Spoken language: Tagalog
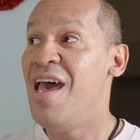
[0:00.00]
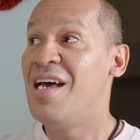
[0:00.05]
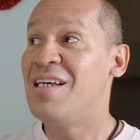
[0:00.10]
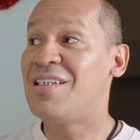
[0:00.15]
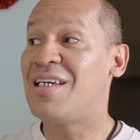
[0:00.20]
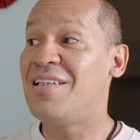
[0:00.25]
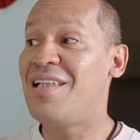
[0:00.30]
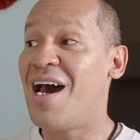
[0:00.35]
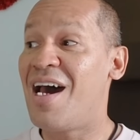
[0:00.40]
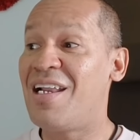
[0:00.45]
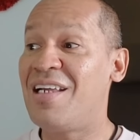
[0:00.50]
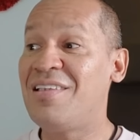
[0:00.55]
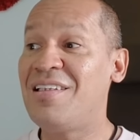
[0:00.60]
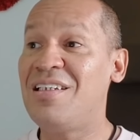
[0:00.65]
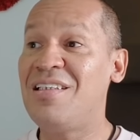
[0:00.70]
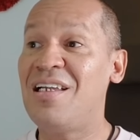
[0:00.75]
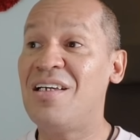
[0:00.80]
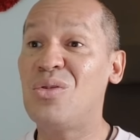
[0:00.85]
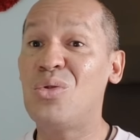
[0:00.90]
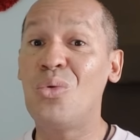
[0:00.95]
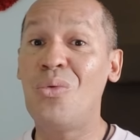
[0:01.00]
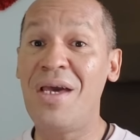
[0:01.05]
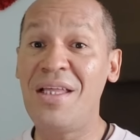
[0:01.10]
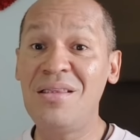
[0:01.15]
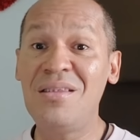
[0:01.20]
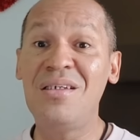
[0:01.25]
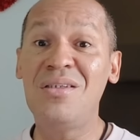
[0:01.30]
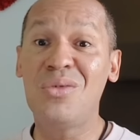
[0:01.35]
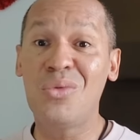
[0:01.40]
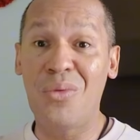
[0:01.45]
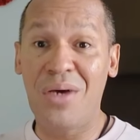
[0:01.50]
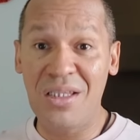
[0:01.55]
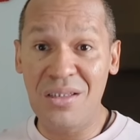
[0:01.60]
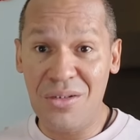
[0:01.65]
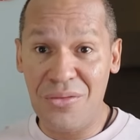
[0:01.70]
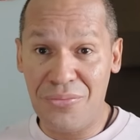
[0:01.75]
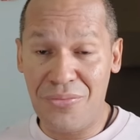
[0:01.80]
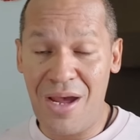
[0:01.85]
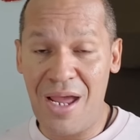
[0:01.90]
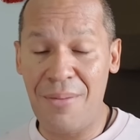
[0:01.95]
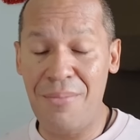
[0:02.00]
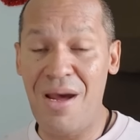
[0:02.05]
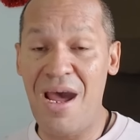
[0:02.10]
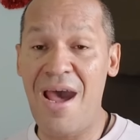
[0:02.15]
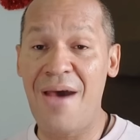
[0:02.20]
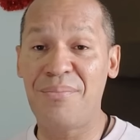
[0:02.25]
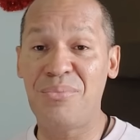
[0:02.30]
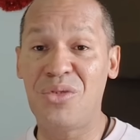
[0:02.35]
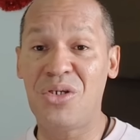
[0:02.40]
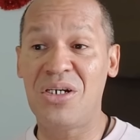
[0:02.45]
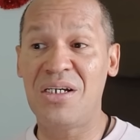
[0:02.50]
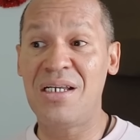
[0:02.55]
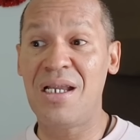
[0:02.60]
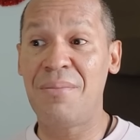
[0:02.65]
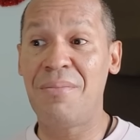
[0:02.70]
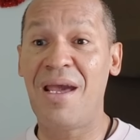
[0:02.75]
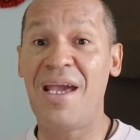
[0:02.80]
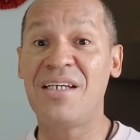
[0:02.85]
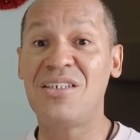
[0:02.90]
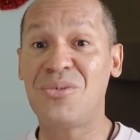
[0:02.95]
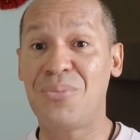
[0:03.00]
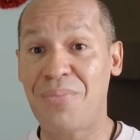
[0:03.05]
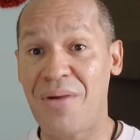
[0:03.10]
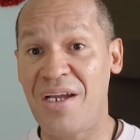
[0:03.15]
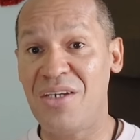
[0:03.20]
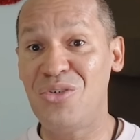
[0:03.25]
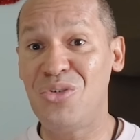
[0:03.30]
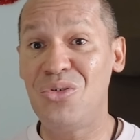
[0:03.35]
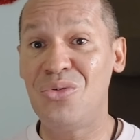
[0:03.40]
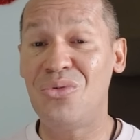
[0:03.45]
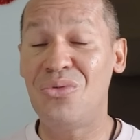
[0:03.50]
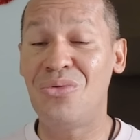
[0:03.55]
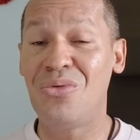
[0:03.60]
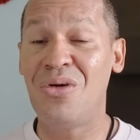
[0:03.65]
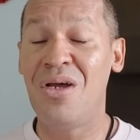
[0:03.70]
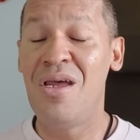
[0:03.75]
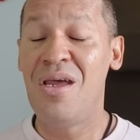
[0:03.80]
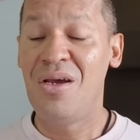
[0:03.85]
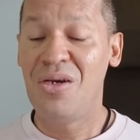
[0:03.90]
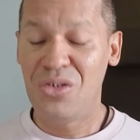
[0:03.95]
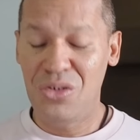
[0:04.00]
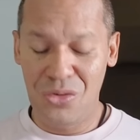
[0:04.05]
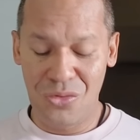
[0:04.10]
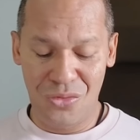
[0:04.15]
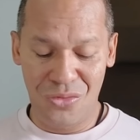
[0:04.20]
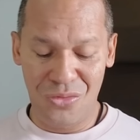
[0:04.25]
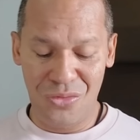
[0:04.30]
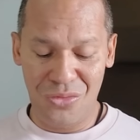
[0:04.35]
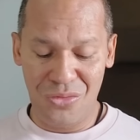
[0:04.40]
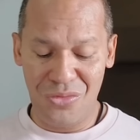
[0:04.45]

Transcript: sa darating na 2025 after na ma-expired yung yung